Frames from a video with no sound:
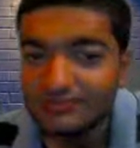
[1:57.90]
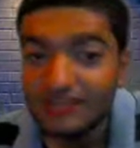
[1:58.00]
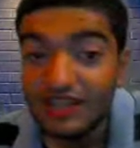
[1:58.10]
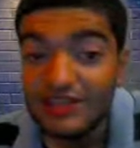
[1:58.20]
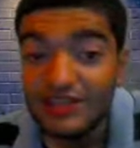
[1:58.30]

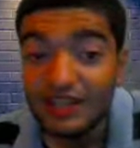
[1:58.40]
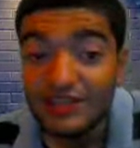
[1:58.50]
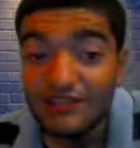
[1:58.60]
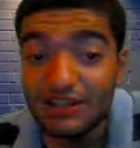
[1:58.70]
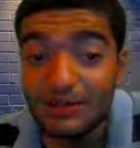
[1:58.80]
इस इस
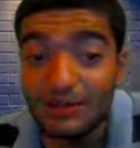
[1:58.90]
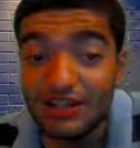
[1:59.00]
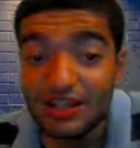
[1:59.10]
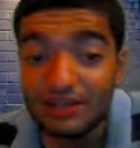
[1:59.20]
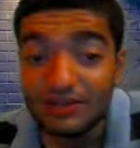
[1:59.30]
फाइल में मत
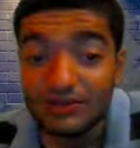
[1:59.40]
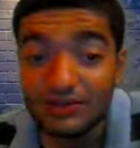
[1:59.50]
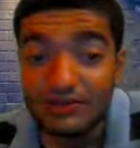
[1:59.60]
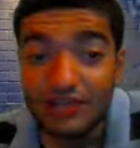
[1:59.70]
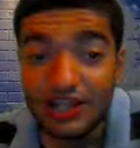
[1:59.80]
जाना बस क्योंकि
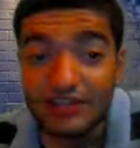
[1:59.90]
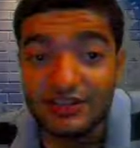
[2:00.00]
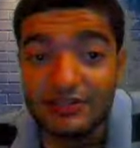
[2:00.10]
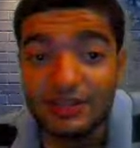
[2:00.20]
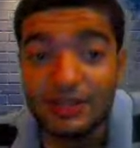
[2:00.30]
वो चेक के
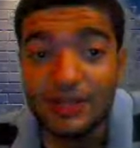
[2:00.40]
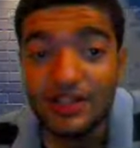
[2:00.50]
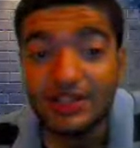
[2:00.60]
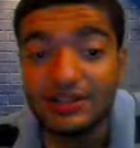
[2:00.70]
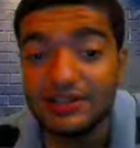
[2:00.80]
साथ वरना मार
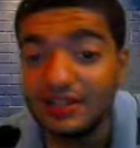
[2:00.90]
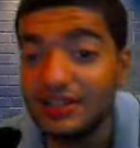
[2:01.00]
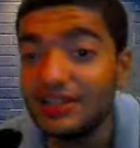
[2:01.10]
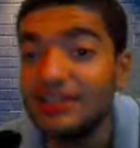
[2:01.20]
लेगा ठीक है